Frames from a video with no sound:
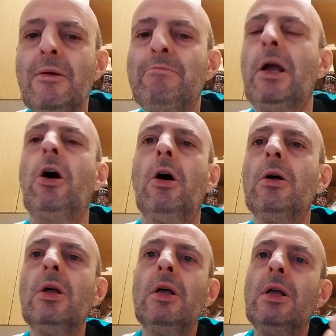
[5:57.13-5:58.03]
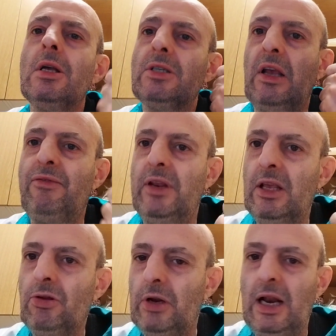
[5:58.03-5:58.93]
però sei
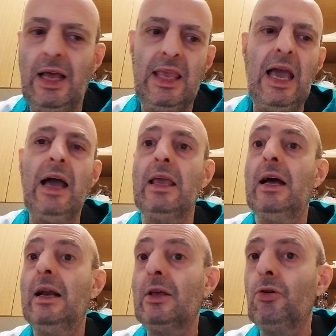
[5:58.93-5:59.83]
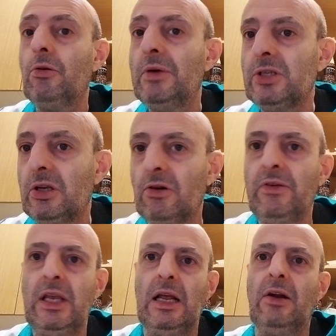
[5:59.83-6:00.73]
finito nella ghiaia le gomme si
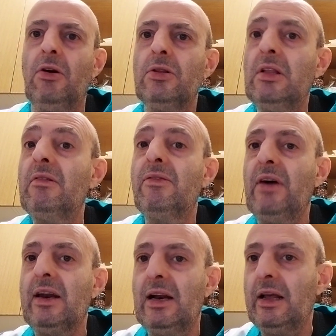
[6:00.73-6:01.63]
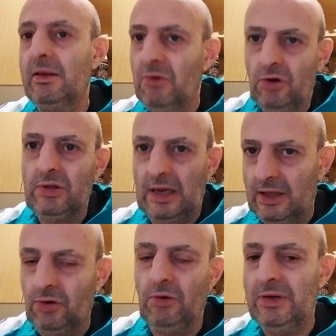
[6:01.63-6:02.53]
rovinano devi fare la rimonta
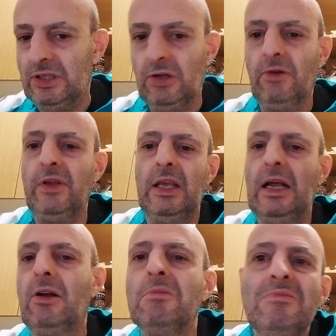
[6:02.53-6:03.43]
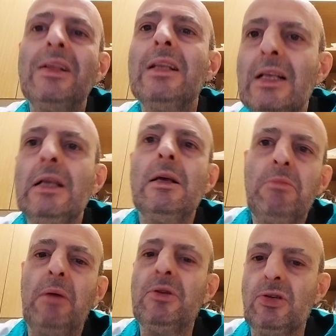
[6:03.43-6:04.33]
le gomme si rovinano
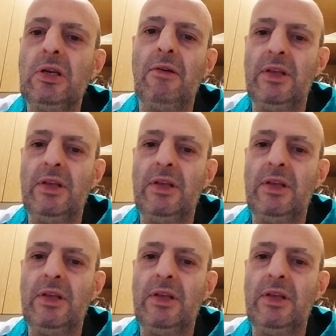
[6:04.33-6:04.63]
poi bisogna